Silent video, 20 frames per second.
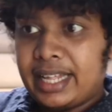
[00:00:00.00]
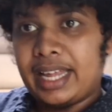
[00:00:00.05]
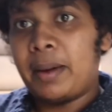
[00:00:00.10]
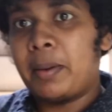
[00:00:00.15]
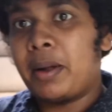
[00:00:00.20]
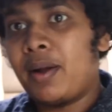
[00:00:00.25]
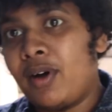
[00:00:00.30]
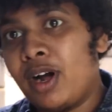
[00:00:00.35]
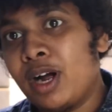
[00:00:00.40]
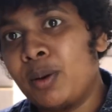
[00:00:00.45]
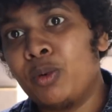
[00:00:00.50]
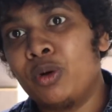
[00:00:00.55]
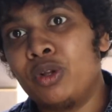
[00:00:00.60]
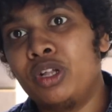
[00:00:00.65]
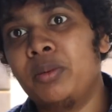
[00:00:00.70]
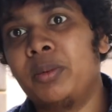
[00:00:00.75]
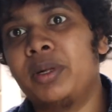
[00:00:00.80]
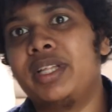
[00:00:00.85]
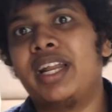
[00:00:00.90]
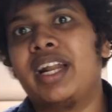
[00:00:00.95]
இந்த கேமரா
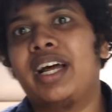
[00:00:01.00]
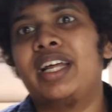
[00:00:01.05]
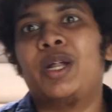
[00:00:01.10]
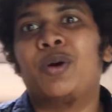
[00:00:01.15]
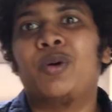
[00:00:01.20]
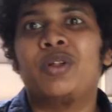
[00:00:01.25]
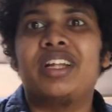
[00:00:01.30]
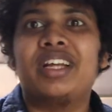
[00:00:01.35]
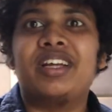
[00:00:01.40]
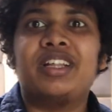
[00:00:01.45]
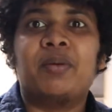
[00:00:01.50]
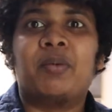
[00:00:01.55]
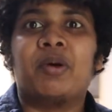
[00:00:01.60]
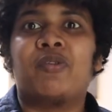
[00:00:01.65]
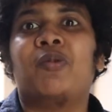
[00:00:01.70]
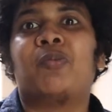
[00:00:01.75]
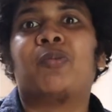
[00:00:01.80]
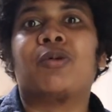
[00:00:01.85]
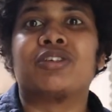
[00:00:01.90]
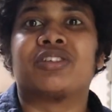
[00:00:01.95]
வாங்கும்போது பார்த்தீங்கன்னா அதை வந்து இந்த
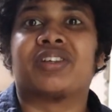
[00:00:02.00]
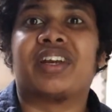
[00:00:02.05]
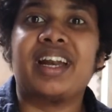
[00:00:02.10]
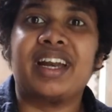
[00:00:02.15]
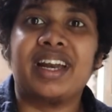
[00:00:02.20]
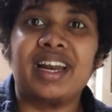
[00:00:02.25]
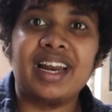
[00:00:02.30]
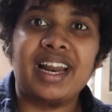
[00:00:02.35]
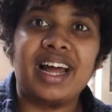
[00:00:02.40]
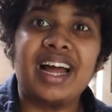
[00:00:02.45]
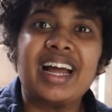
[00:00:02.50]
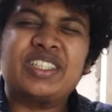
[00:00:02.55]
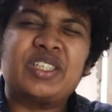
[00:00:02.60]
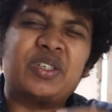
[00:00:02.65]
மாதிரி ஃபிப்போர்ட் ஸ்க்ரீன் இல்லை